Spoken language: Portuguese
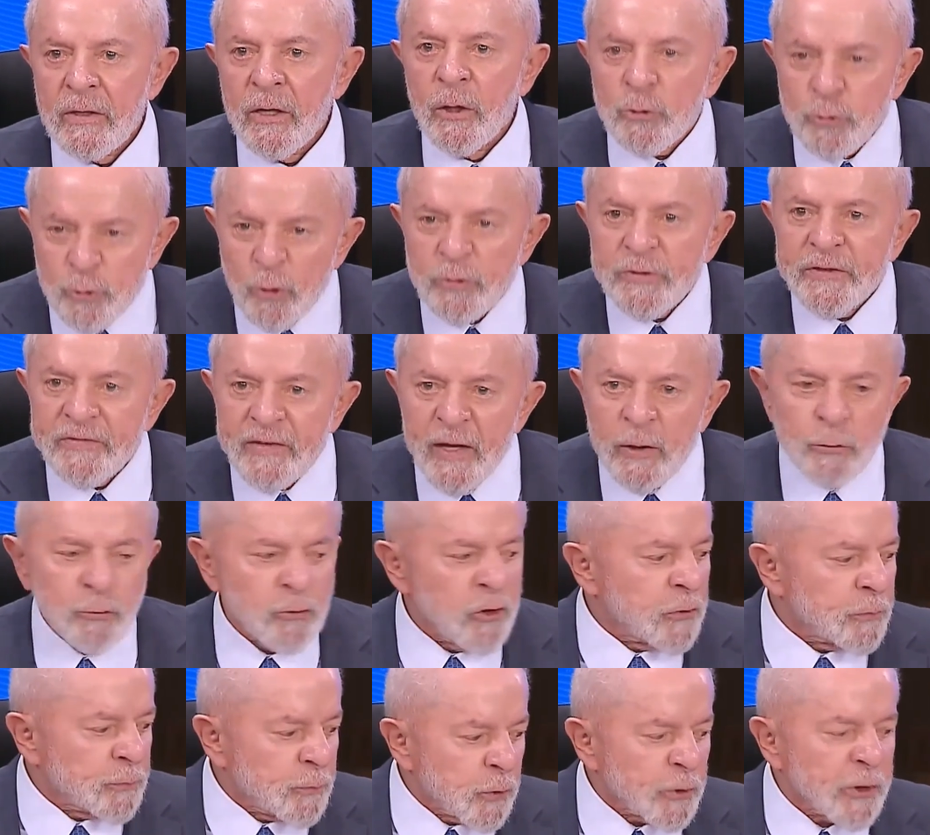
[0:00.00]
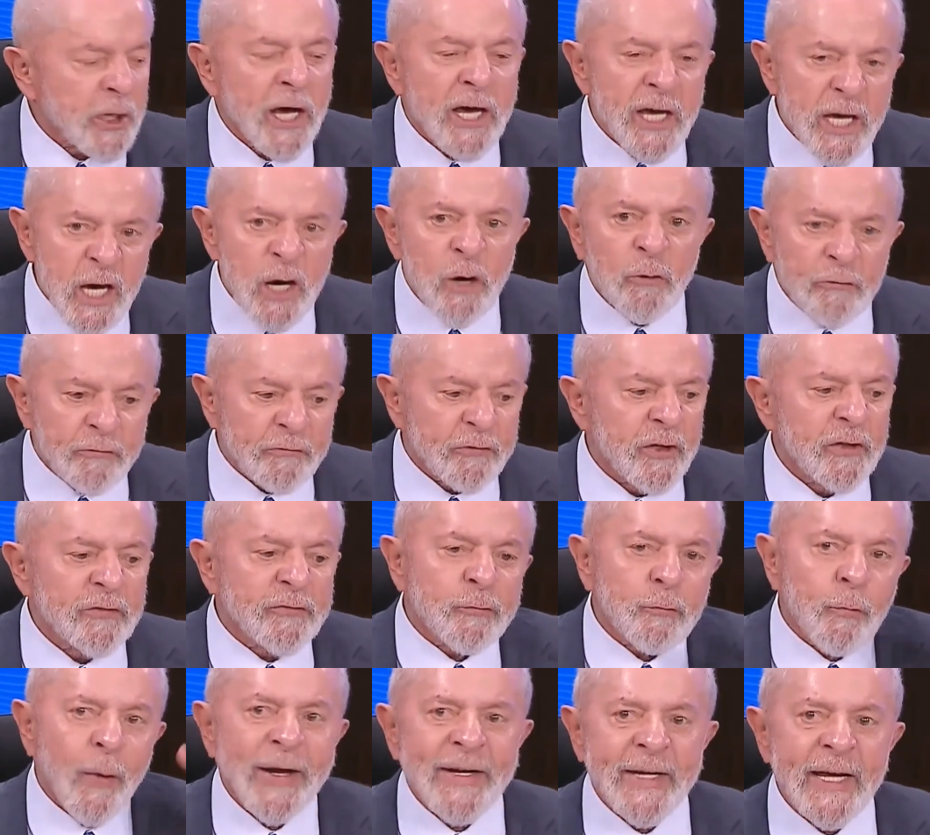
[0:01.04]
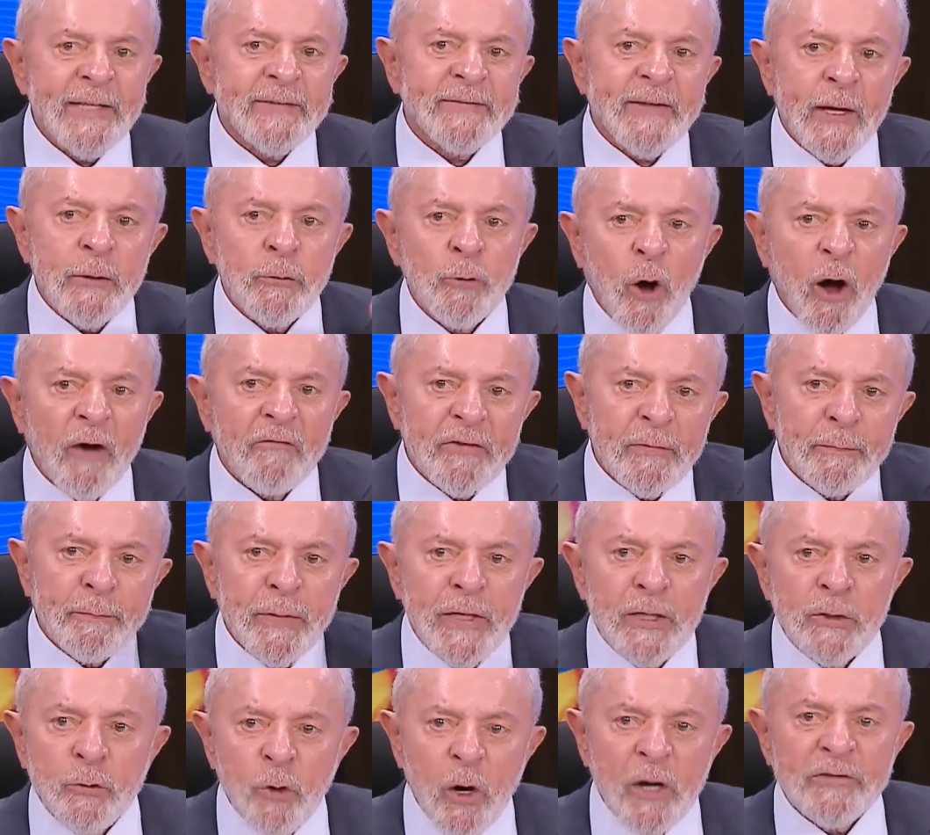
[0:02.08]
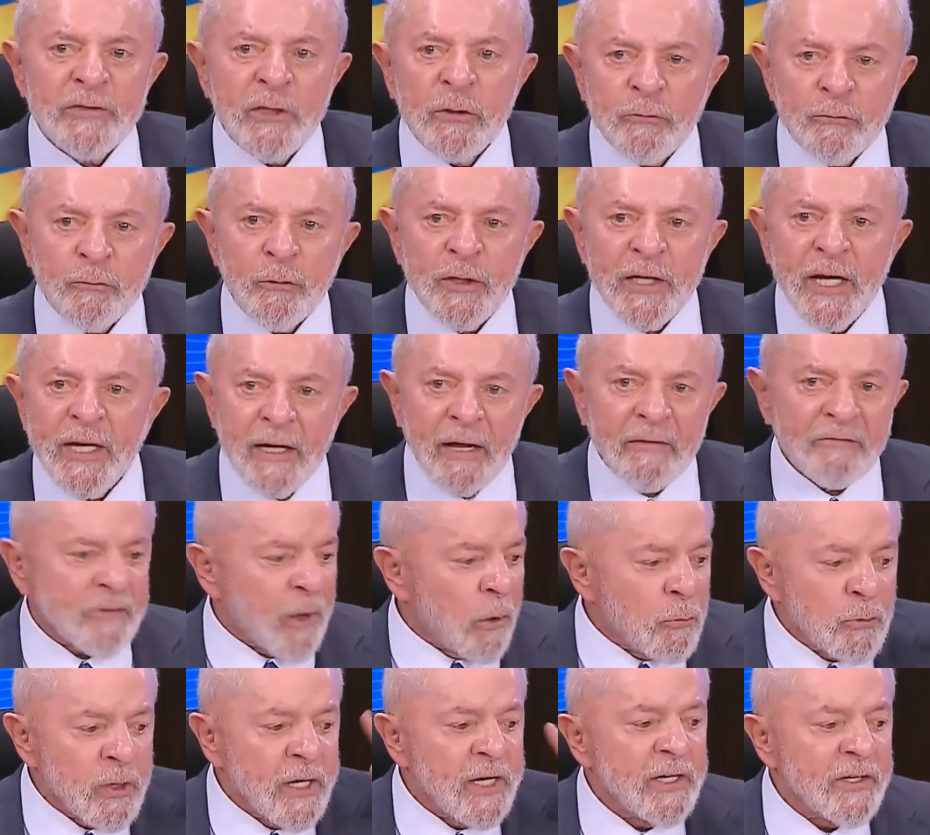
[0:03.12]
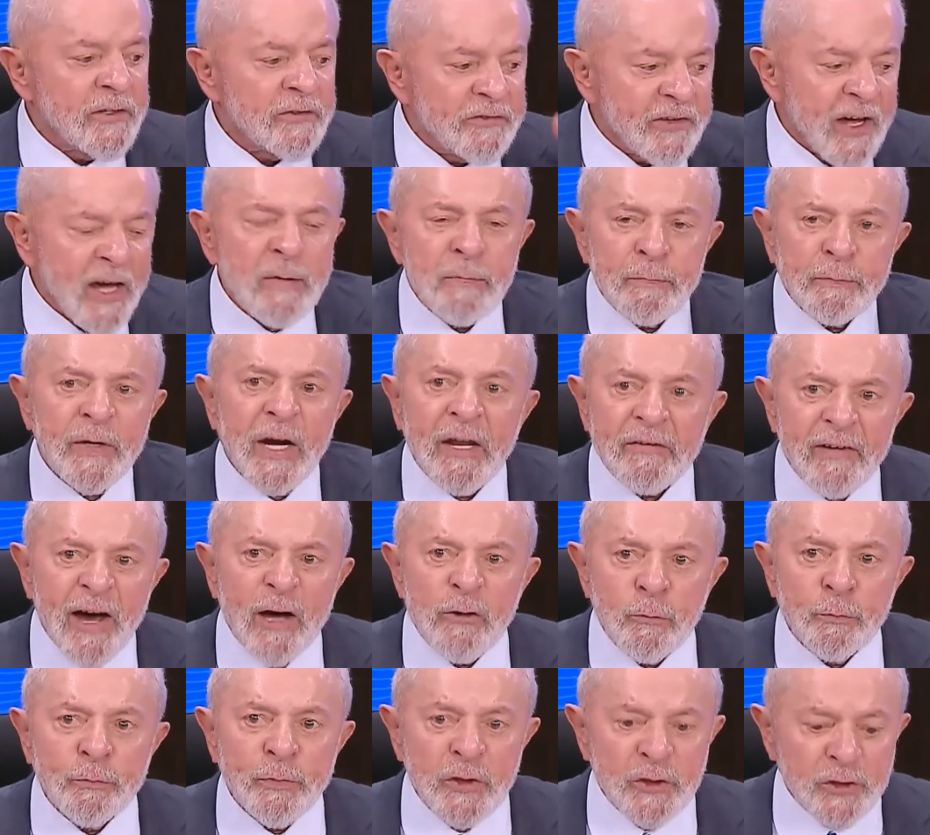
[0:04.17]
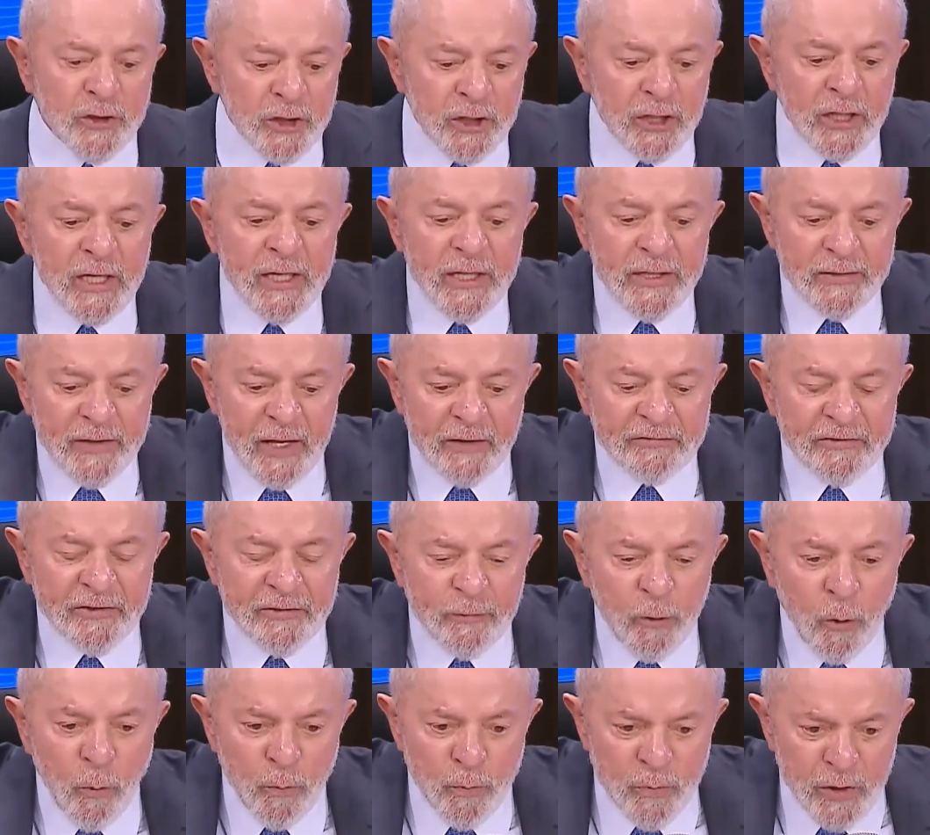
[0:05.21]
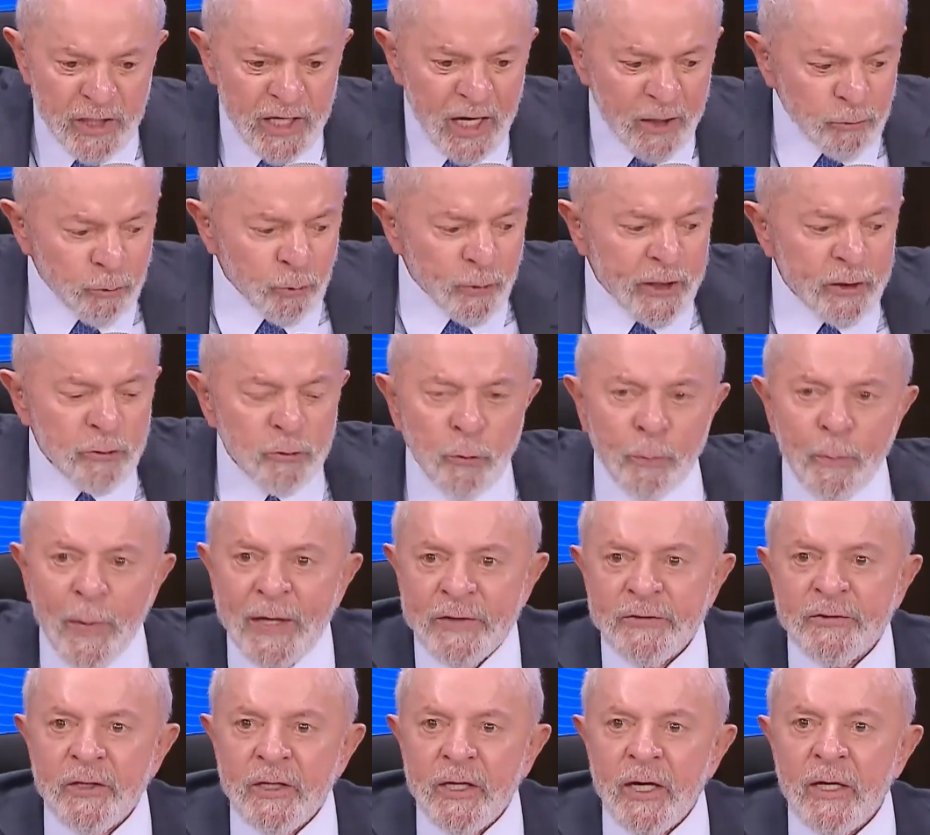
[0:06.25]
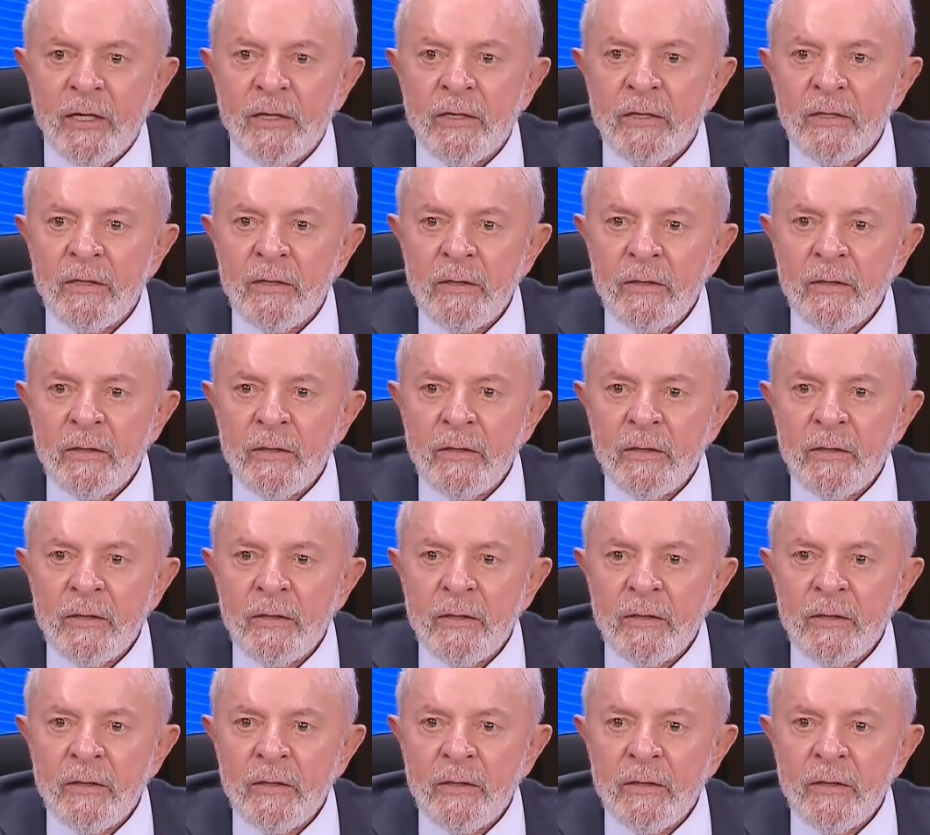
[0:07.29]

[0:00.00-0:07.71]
Eu estou dizendo isso porque eu fiz 49 bilhões de desoneração sem empresário pedir. Decisão minha e do Guido Mântiga.